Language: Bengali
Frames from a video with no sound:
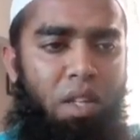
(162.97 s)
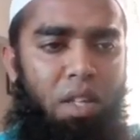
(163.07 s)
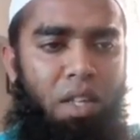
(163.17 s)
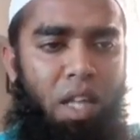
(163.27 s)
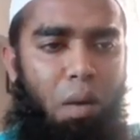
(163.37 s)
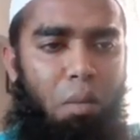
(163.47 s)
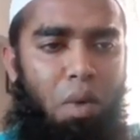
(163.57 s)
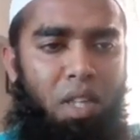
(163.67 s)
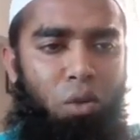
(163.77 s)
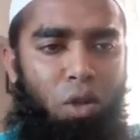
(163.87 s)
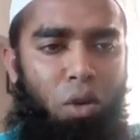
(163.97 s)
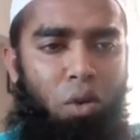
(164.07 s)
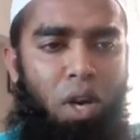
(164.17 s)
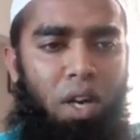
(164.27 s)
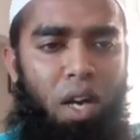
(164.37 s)
তিনি তার মাথা উত্তোলন
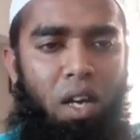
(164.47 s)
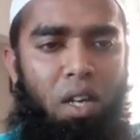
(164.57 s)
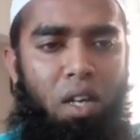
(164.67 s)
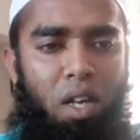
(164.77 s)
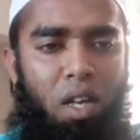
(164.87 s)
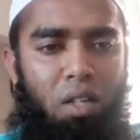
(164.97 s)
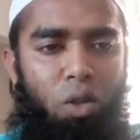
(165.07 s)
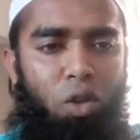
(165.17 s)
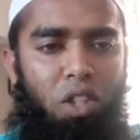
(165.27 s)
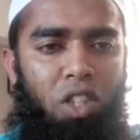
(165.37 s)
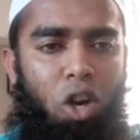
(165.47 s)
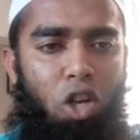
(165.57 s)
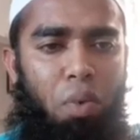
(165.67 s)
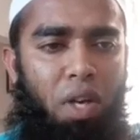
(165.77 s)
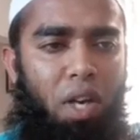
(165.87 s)
করেন না করতে
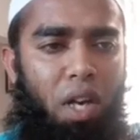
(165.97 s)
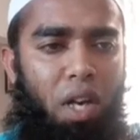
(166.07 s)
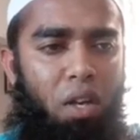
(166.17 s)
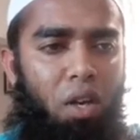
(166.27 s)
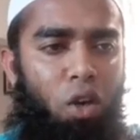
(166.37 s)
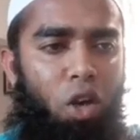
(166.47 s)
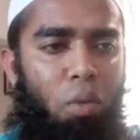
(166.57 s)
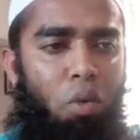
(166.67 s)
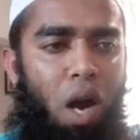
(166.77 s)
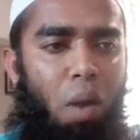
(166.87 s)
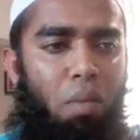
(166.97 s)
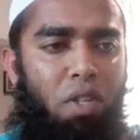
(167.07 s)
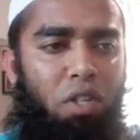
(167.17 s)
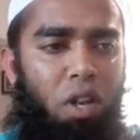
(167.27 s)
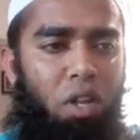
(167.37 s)
সাহস পান না নবী
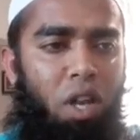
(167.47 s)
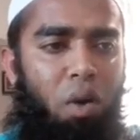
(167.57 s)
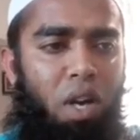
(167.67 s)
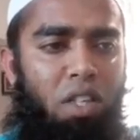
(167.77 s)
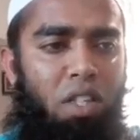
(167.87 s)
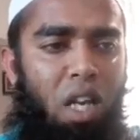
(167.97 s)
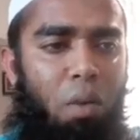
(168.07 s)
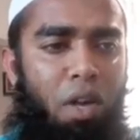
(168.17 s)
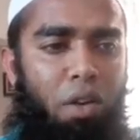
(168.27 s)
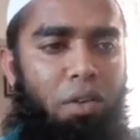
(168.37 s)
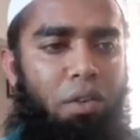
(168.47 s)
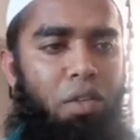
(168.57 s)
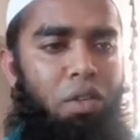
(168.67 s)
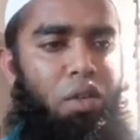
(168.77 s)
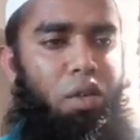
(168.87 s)
মোহাম্মদ সাল্লাহ আলিয়া সাল্লামের
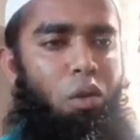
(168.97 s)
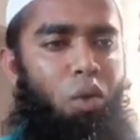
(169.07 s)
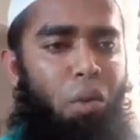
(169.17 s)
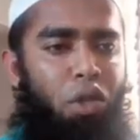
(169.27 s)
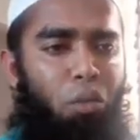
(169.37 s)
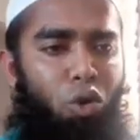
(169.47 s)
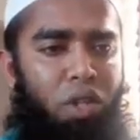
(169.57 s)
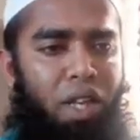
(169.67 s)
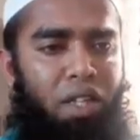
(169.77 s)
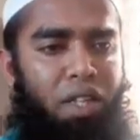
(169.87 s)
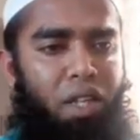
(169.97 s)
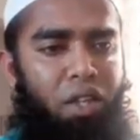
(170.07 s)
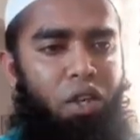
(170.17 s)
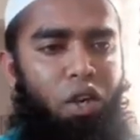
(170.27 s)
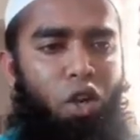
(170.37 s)
পবিত্র মুখ দেখতে
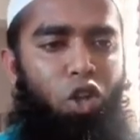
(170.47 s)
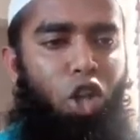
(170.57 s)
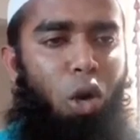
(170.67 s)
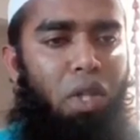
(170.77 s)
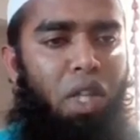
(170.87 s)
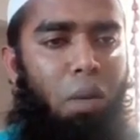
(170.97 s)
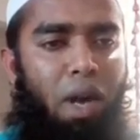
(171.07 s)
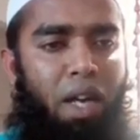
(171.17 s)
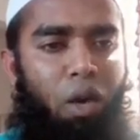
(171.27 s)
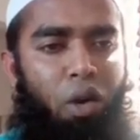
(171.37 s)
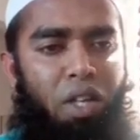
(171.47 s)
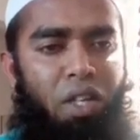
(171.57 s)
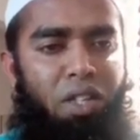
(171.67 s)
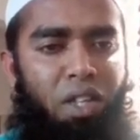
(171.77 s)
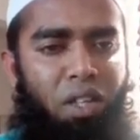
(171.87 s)
তবে তিনি ব্যাখ্যা
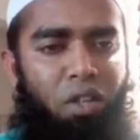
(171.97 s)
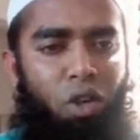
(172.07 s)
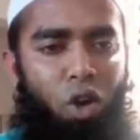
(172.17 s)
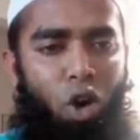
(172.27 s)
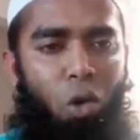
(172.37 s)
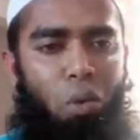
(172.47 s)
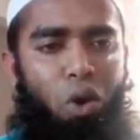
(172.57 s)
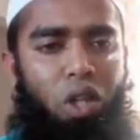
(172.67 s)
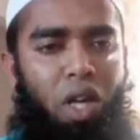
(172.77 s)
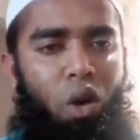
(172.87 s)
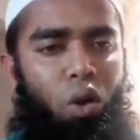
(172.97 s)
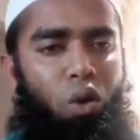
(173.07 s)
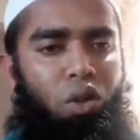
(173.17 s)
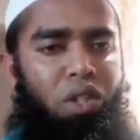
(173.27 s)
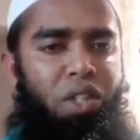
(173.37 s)
করেছেন যে অভিজ্ঞতা
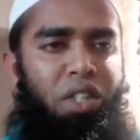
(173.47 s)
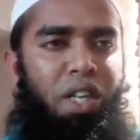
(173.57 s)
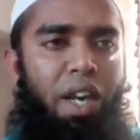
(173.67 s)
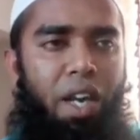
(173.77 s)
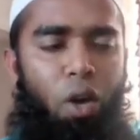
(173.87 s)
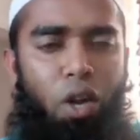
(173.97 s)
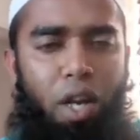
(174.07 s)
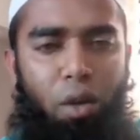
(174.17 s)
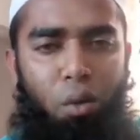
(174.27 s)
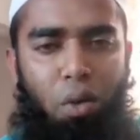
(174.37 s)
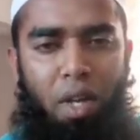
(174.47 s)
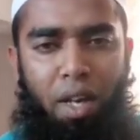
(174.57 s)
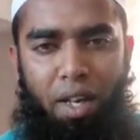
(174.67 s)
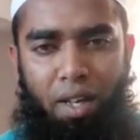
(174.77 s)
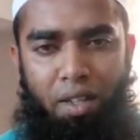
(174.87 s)
হলো সেখানে অনেক নূর
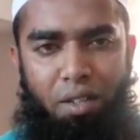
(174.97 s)
থাকে